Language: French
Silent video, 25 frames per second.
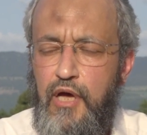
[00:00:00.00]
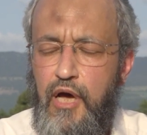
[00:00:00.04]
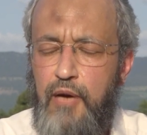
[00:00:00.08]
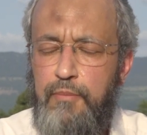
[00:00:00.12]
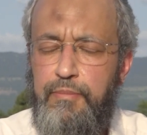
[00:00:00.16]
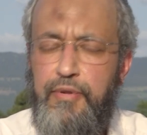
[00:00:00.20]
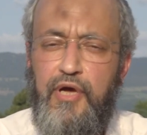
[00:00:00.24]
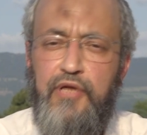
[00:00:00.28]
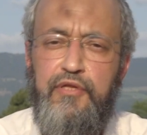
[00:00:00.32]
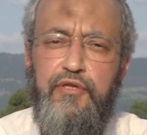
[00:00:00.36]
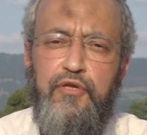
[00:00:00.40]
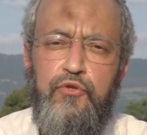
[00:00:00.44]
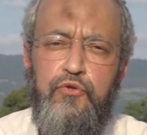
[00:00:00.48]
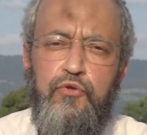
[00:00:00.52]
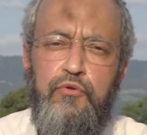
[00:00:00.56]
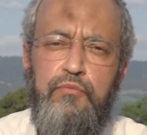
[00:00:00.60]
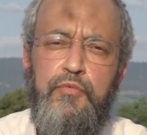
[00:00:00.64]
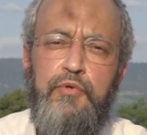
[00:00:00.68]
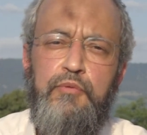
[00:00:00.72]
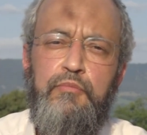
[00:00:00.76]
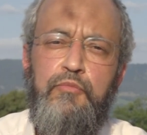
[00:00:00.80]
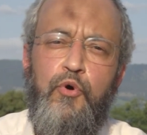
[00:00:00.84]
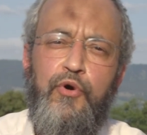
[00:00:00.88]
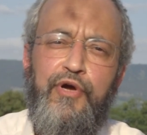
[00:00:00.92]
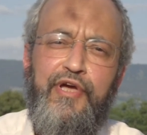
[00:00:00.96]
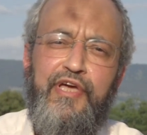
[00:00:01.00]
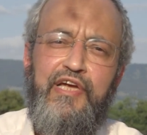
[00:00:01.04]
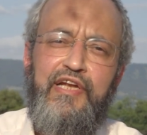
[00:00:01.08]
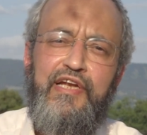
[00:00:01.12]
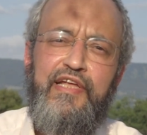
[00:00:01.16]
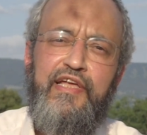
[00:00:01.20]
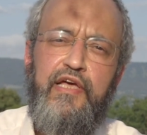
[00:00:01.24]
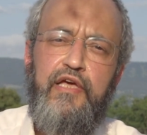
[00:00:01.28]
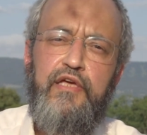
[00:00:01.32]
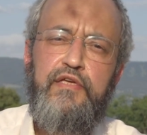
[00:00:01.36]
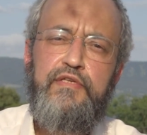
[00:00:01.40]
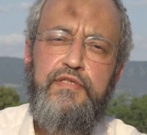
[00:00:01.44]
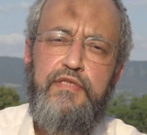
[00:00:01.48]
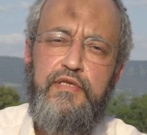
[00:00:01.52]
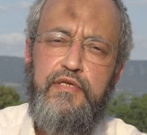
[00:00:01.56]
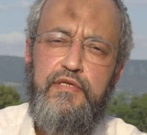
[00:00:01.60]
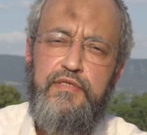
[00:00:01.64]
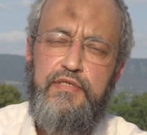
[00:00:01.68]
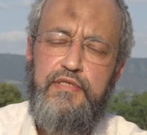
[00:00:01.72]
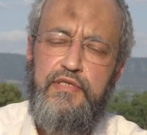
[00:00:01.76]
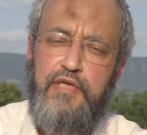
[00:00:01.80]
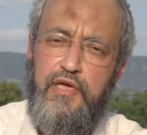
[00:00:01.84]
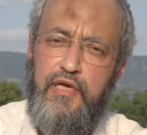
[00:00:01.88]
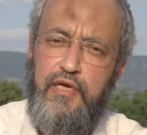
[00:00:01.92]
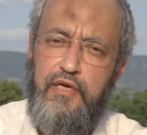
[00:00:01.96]
À partir du moment où quelqu'un est
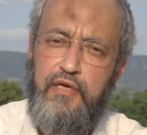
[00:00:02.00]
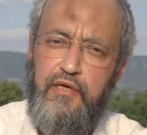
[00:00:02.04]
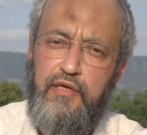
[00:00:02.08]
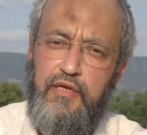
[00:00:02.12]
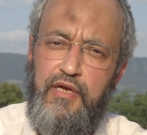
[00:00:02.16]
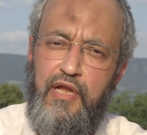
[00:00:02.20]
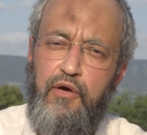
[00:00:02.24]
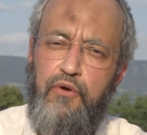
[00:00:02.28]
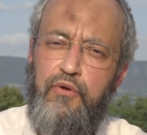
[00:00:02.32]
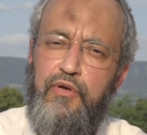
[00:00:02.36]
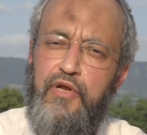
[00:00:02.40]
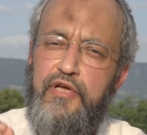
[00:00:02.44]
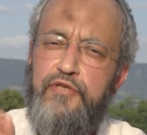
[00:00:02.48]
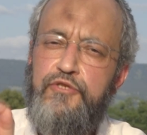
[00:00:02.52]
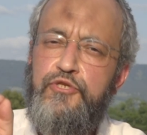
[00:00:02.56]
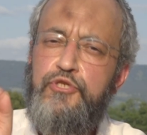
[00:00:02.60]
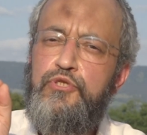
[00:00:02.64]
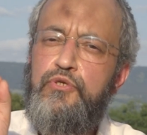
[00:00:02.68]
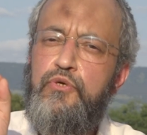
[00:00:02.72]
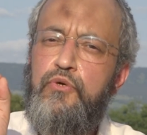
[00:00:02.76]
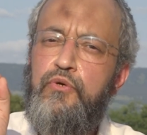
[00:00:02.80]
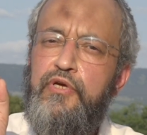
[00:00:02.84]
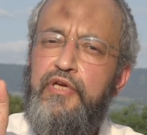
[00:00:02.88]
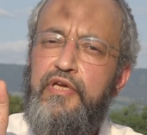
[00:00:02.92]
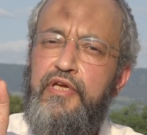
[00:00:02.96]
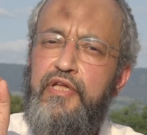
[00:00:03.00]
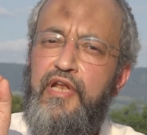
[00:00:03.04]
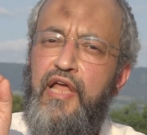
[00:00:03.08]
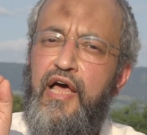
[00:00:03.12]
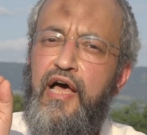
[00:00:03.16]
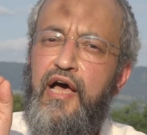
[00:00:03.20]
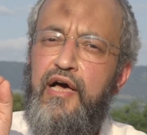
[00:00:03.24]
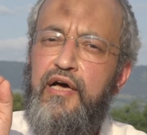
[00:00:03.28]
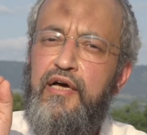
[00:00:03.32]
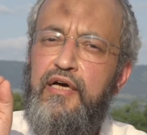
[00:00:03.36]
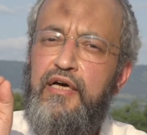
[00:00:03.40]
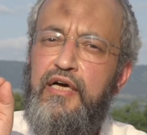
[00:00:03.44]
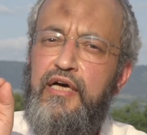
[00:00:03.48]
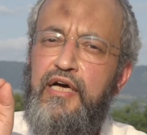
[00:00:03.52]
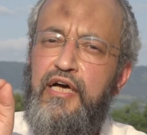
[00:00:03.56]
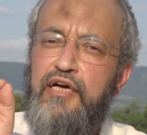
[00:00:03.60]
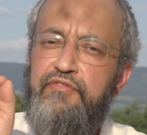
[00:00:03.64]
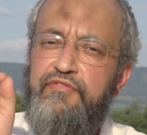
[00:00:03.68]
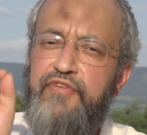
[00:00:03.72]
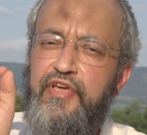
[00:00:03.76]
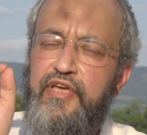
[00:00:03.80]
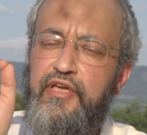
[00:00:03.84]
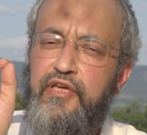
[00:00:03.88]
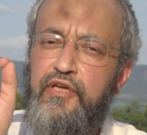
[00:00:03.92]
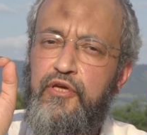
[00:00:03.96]
sincère, la relation qu'il a
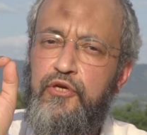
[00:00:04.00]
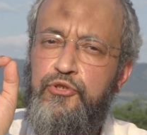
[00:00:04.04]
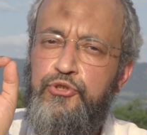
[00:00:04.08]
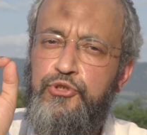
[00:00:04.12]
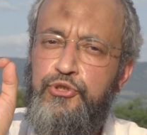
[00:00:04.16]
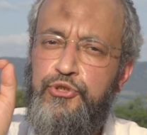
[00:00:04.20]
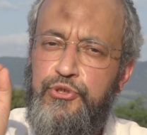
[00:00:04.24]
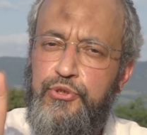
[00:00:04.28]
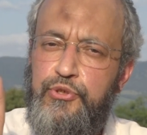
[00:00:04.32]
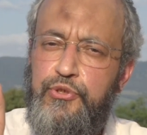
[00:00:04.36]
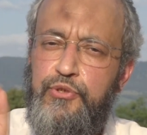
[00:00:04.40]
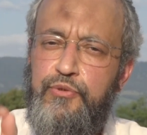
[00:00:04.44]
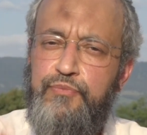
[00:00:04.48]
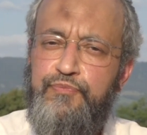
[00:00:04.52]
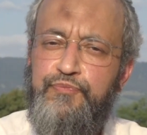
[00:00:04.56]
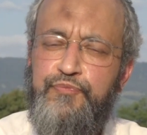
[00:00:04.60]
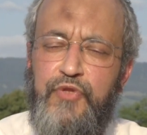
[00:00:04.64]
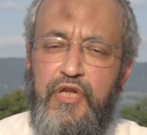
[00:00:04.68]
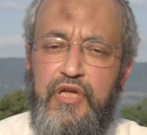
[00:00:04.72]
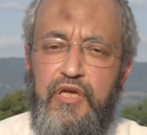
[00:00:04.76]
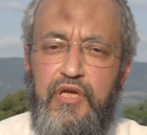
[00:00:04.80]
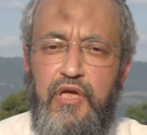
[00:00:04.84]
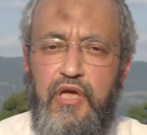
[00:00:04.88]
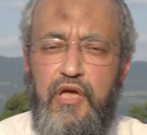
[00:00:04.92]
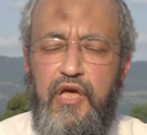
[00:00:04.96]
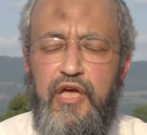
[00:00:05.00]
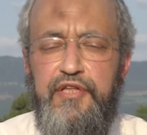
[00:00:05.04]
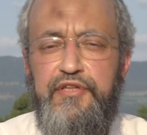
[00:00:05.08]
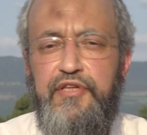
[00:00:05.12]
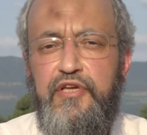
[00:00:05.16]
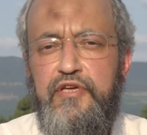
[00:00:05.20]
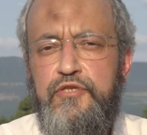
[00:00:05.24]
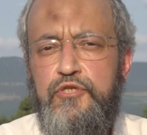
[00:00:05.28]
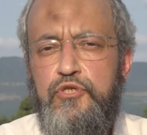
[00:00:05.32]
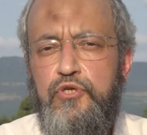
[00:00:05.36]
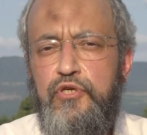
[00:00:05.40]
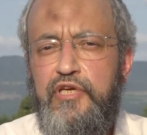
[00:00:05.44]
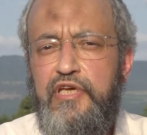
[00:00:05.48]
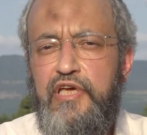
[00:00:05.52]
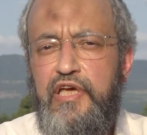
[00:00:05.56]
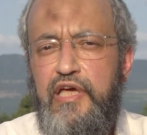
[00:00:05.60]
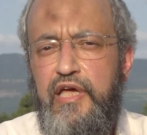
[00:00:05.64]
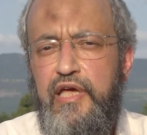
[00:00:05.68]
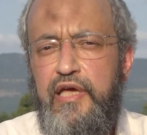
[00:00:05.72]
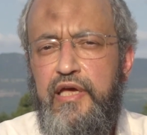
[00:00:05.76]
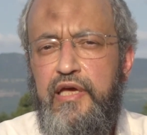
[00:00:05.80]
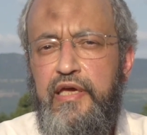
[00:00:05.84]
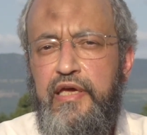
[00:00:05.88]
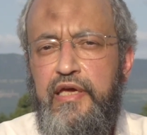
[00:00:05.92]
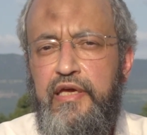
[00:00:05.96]
avec Dieu est un
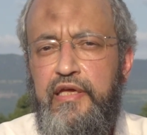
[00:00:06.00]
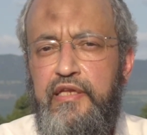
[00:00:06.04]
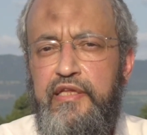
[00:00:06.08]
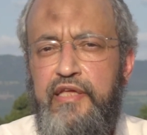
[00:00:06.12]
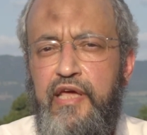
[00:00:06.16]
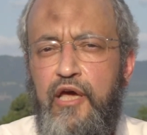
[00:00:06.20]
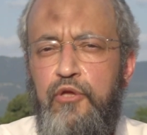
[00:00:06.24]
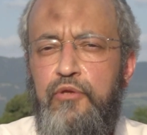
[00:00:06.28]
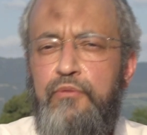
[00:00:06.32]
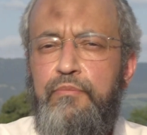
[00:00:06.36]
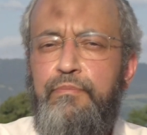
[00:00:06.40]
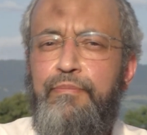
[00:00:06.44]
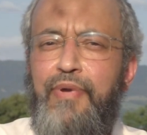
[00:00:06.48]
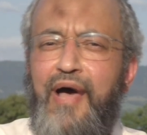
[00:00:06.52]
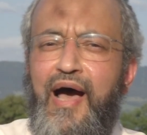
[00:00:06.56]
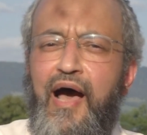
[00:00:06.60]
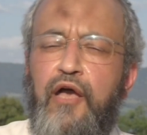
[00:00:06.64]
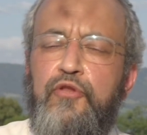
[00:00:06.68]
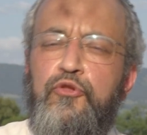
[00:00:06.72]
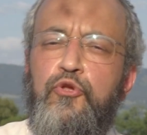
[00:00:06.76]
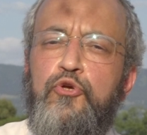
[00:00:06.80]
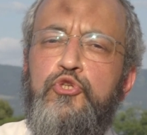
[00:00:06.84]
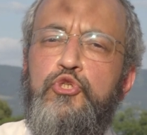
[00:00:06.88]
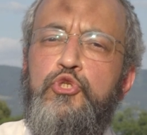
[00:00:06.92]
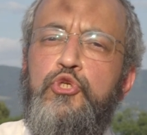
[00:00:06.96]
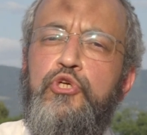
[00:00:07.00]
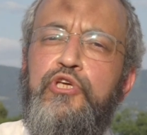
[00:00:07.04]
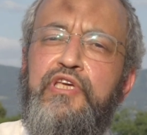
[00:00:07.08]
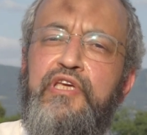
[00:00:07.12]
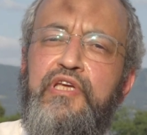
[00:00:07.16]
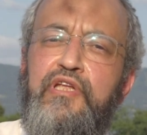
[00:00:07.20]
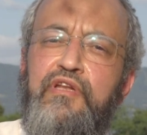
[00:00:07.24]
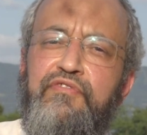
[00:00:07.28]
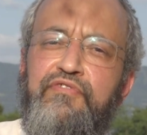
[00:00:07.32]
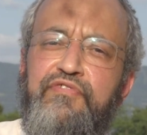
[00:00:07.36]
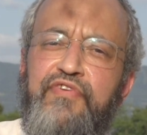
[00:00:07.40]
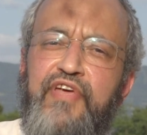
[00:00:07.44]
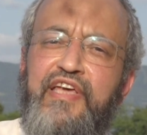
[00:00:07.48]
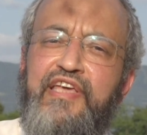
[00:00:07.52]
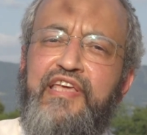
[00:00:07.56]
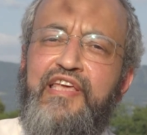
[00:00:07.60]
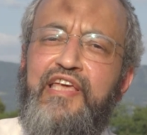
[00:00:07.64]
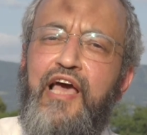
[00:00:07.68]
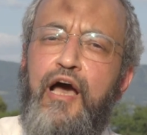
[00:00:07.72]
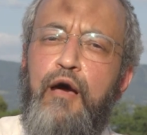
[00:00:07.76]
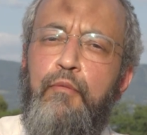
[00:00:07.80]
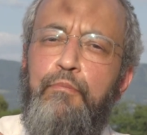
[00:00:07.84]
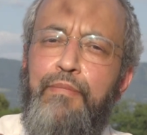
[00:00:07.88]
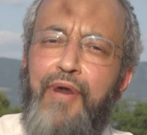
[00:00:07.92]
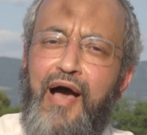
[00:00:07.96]
secret, il y a une part dans ce qu'il fait
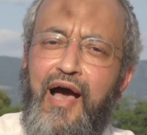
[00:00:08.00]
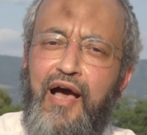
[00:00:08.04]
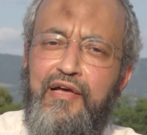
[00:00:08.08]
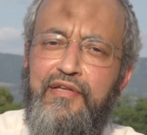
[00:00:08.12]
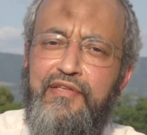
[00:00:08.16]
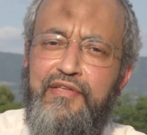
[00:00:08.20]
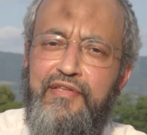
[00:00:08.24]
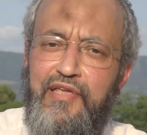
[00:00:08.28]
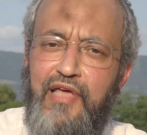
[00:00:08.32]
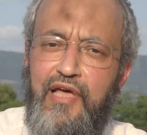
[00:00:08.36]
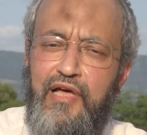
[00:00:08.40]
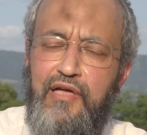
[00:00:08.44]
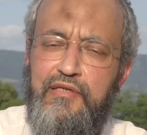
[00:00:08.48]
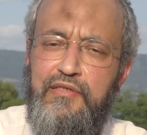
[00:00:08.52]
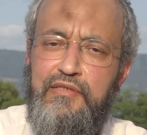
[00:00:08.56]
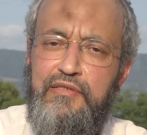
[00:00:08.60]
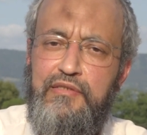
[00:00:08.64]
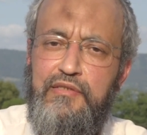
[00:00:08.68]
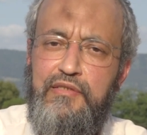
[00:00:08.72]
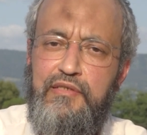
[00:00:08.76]
qui appartient,